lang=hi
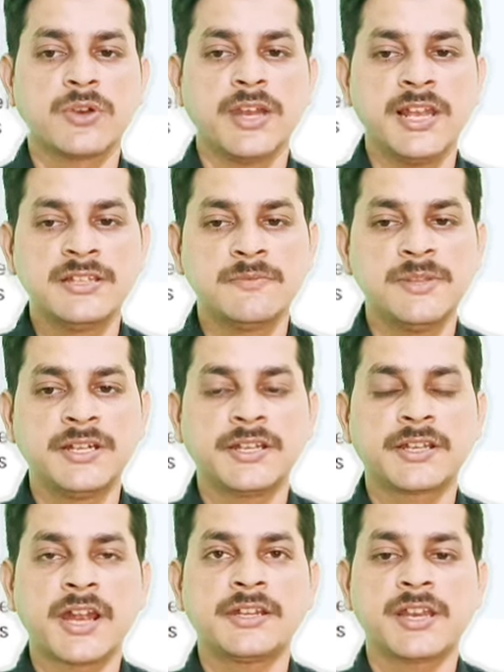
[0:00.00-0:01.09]
दोस्तों एलिजिबिलिटी
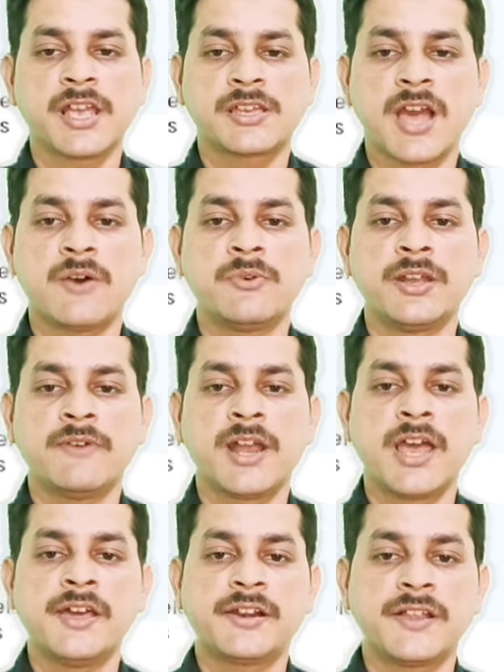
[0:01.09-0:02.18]
क्राइटेरिया क्या होने
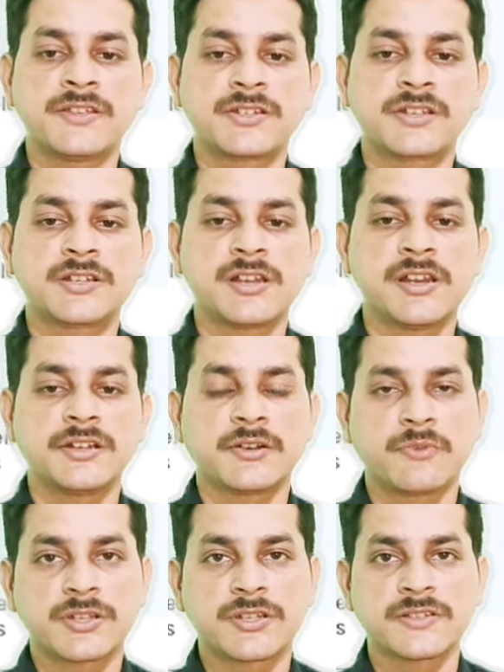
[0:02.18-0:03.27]
वाला है रजिस्ट्रेशन
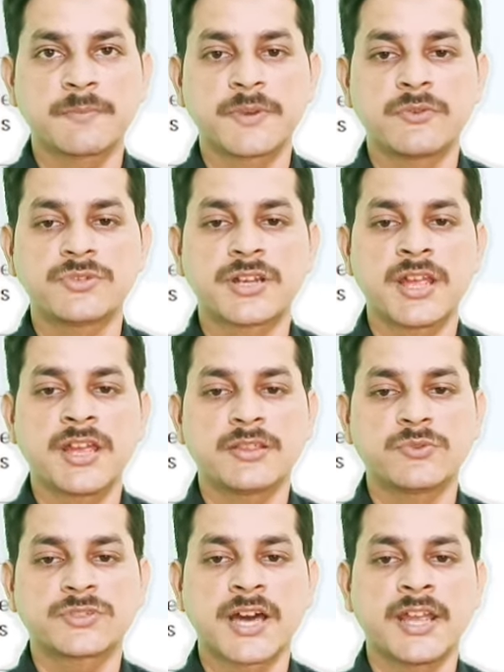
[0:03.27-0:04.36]
रिलेटेड क्वेश्चन आपके कुछ रहेंगे तो